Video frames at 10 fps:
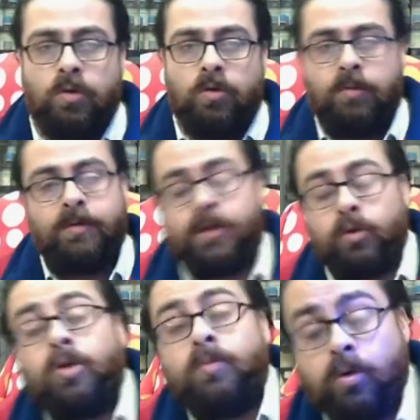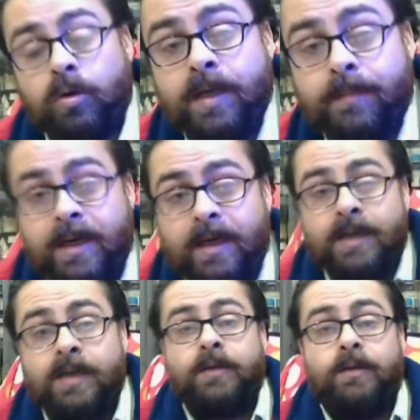वैसे तो हमको कई प्रकार
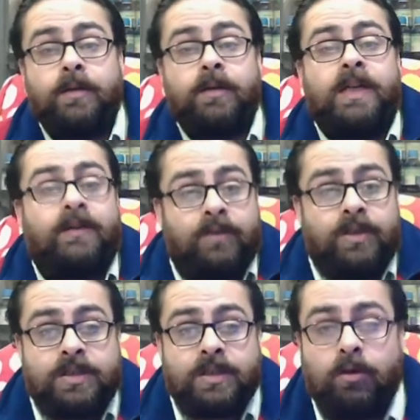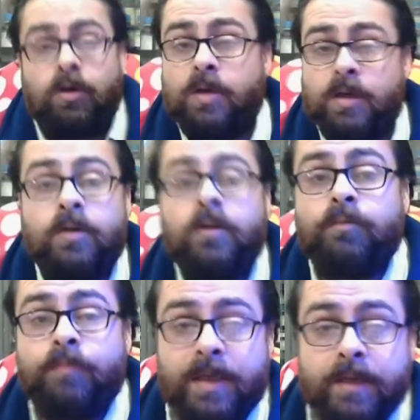की डिजीज़ की डेफिनेशन ऑर्गेन
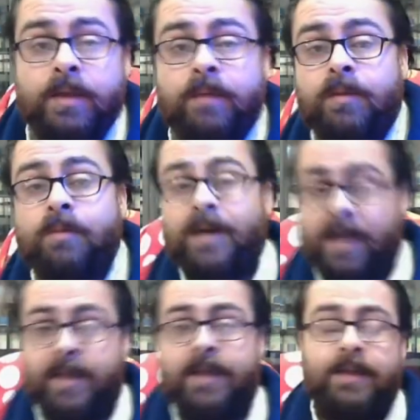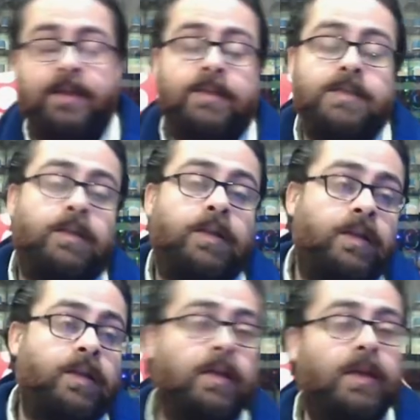ऑफ मेडिसिन में पढ़ाई गई है जैसे
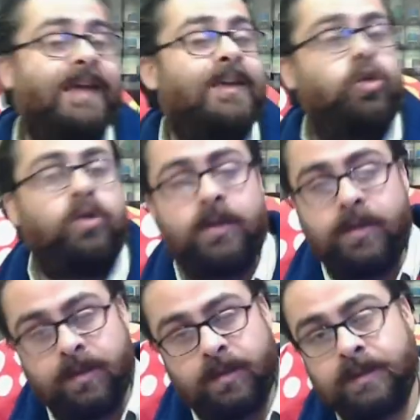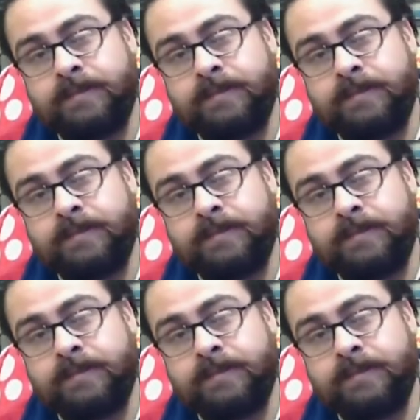कि एक्यूट डिजीज़